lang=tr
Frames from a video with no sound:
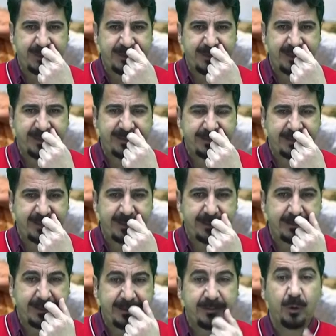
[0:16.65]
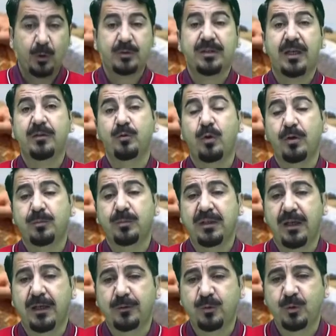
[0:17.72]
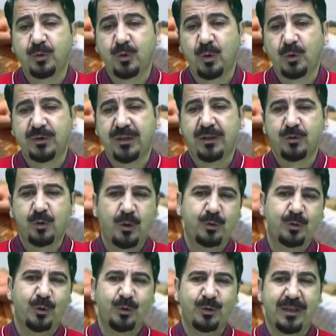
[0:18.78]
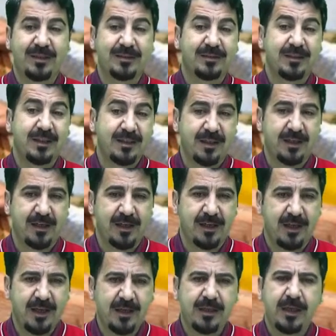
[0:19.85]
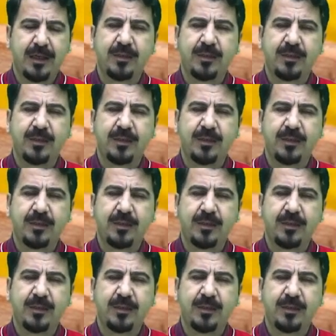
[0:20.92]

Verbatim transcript: kaydedilen 94.694 tonun altına gerileyerek